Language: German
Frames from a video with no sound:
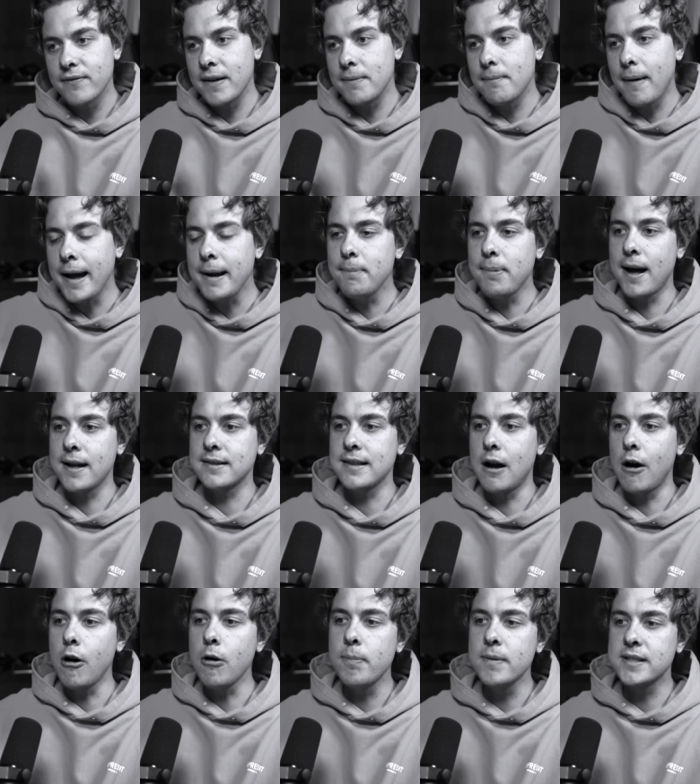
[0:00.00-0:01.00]
wenn mein Partner
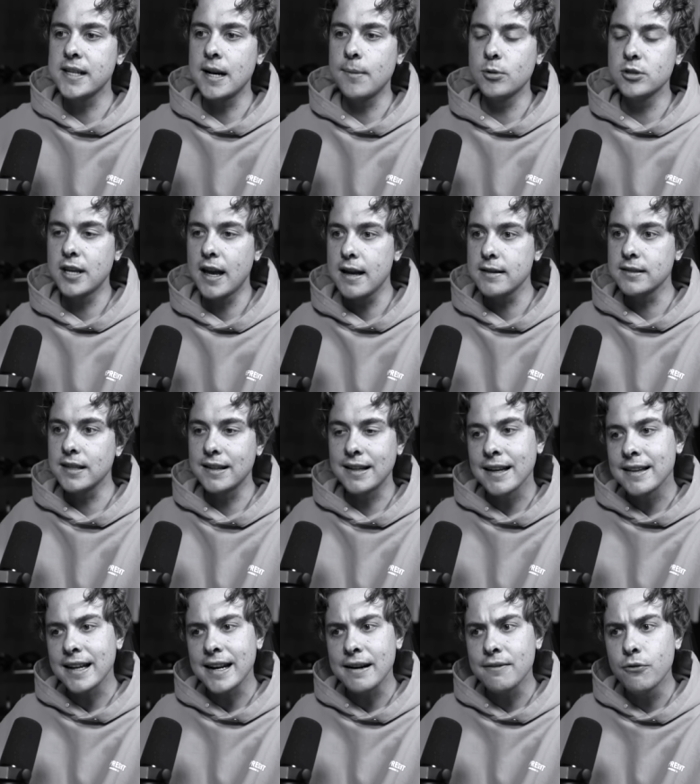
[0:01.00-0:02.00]
auch mit seiner Mutter essen geht,
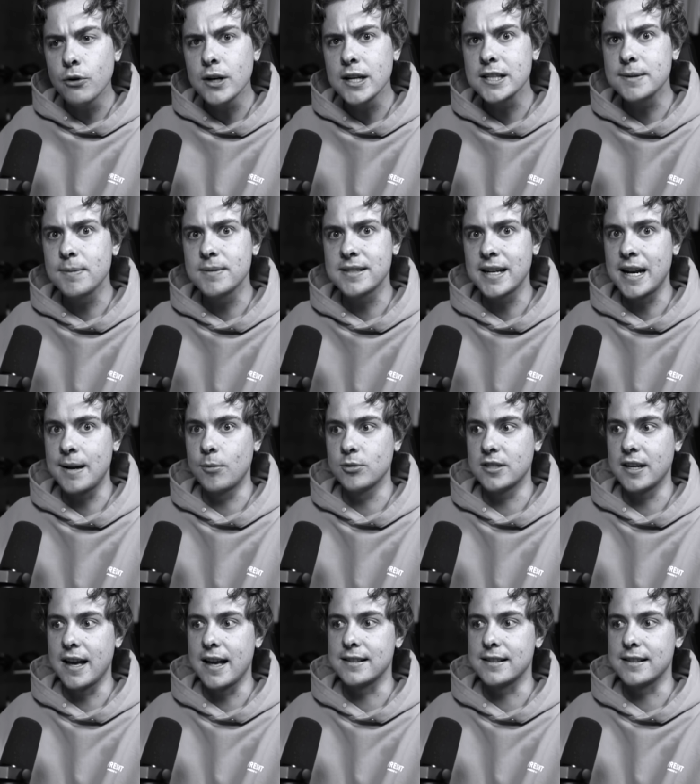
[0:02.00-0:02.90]
geht er dann wirklich mit seiner Mutter